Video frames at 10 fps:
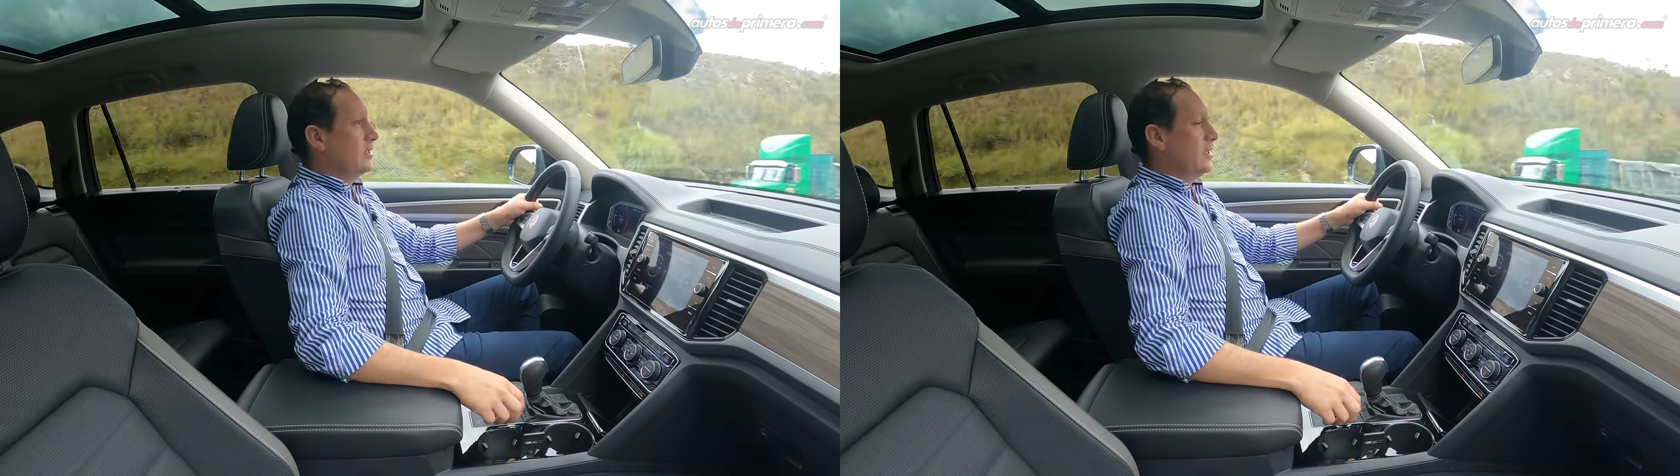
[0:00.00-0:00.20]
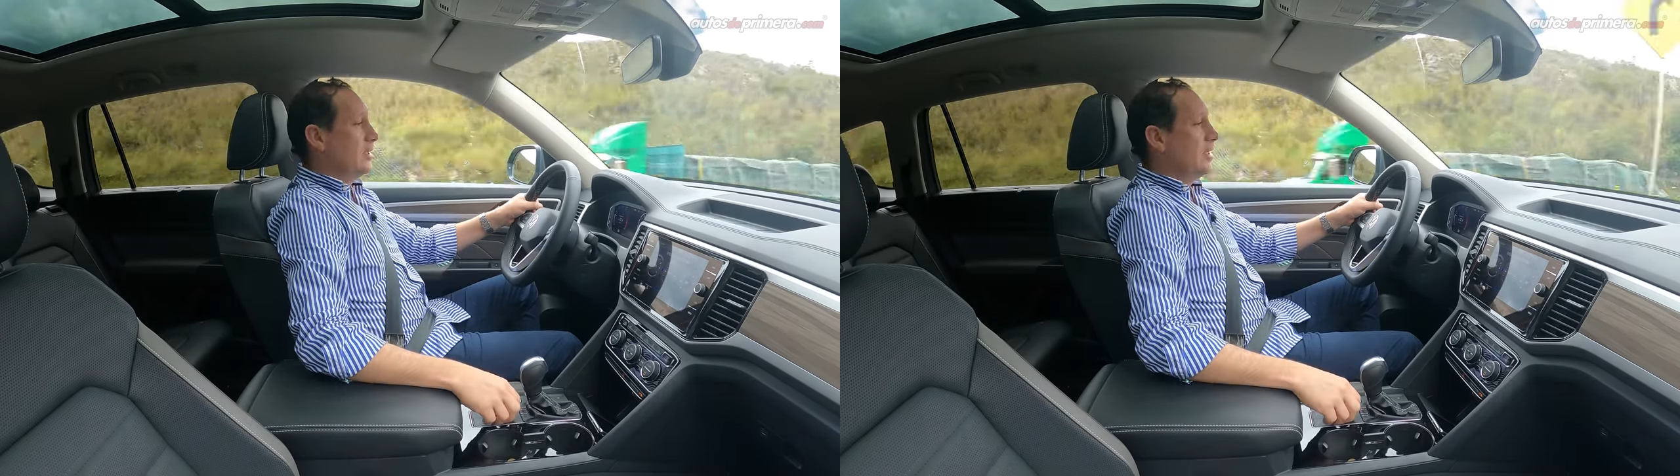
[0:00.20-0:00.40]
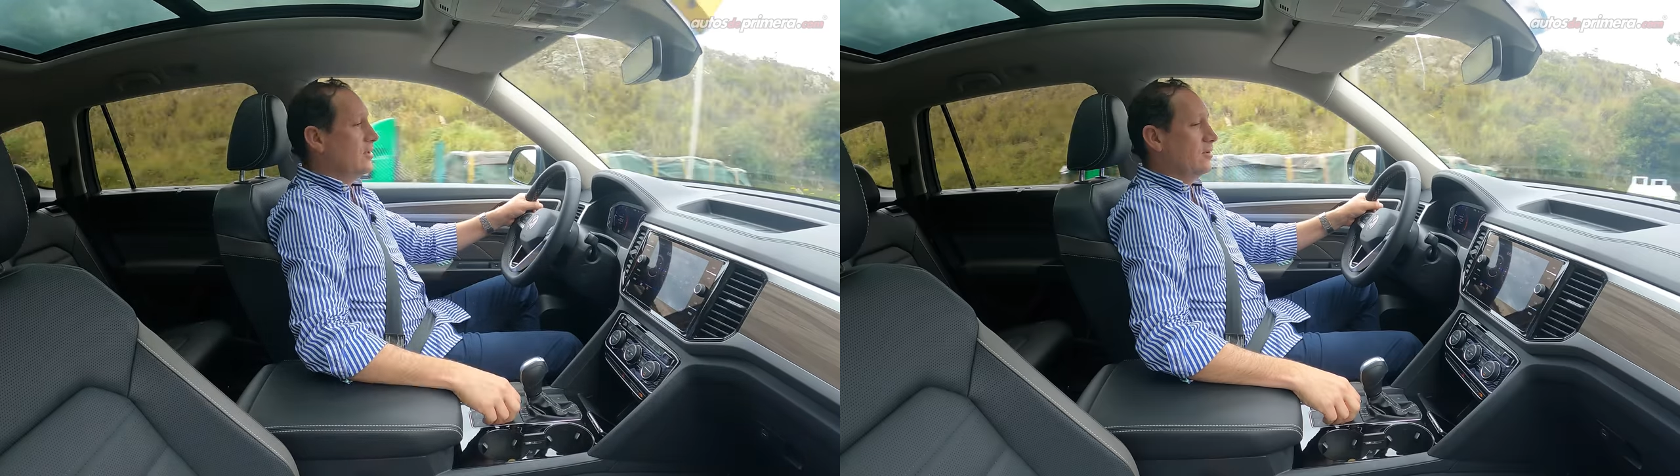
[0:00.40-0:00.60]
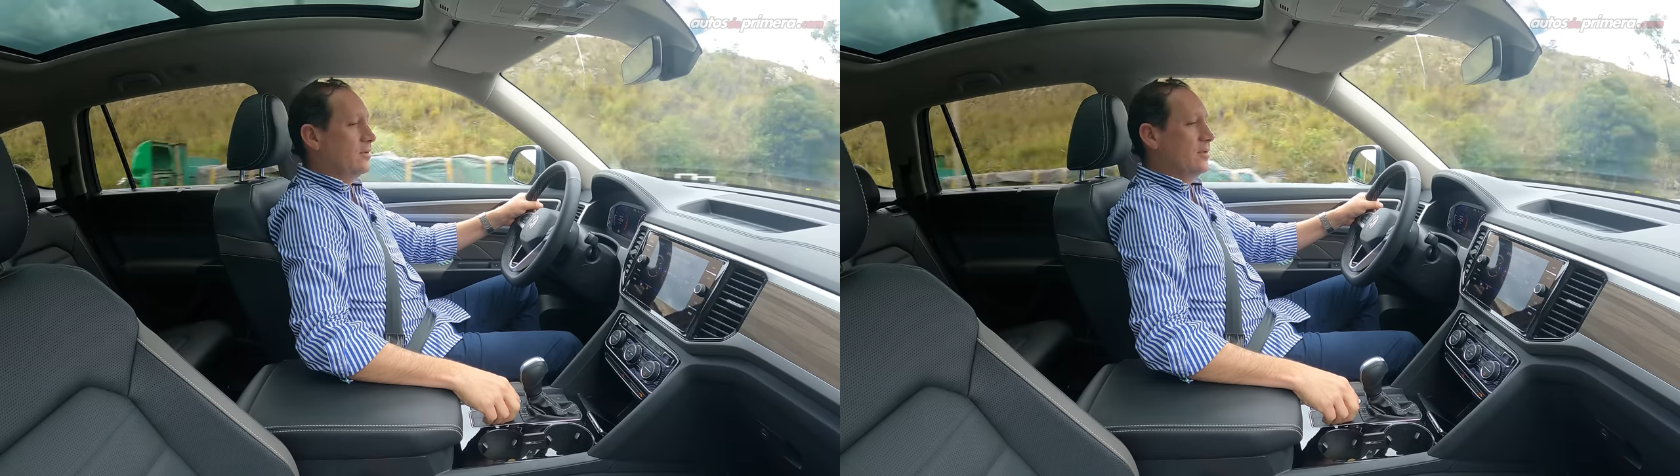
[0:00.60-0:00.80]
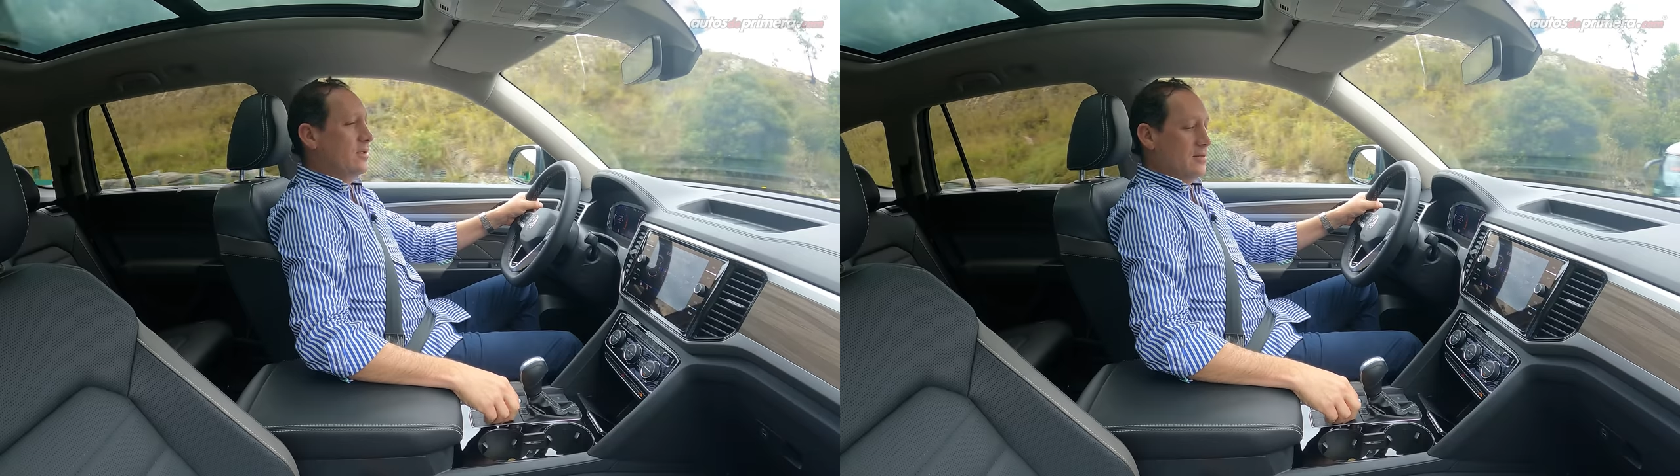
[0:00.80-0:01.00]
si
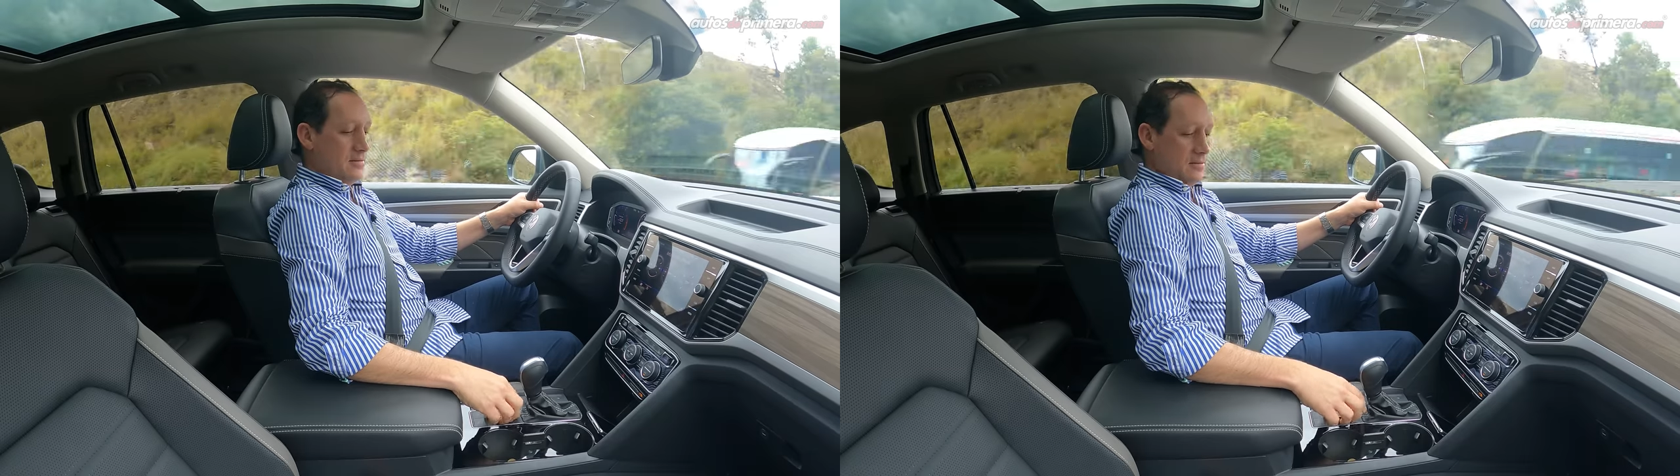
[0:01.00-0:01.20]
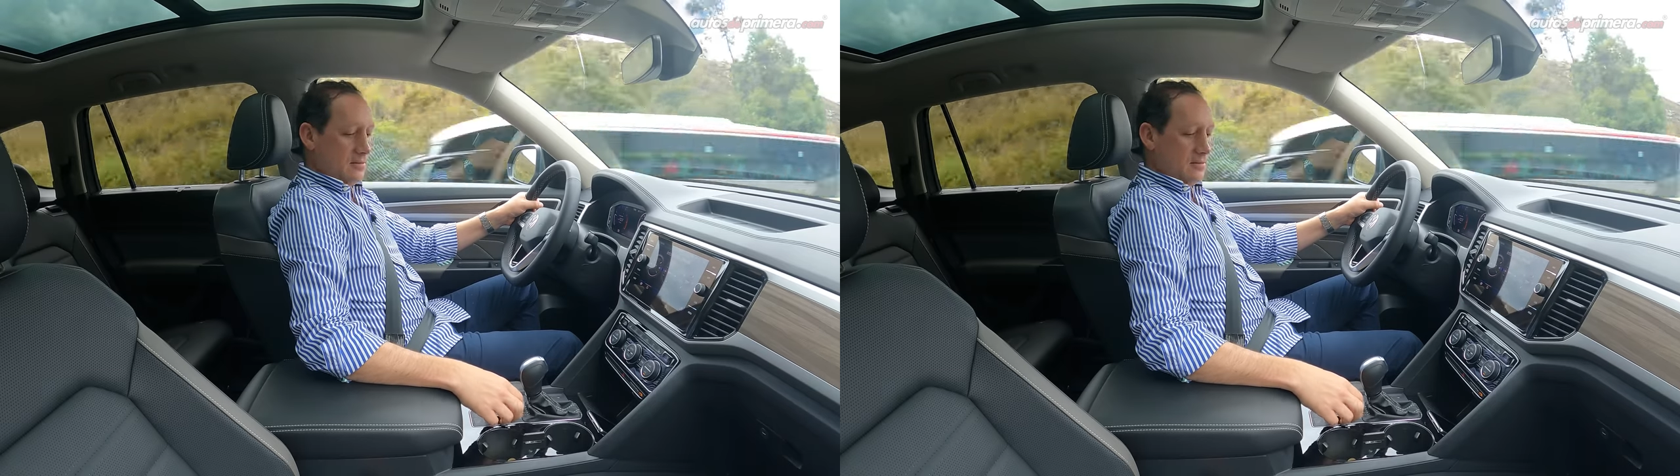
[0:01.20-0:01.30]
quiero eh,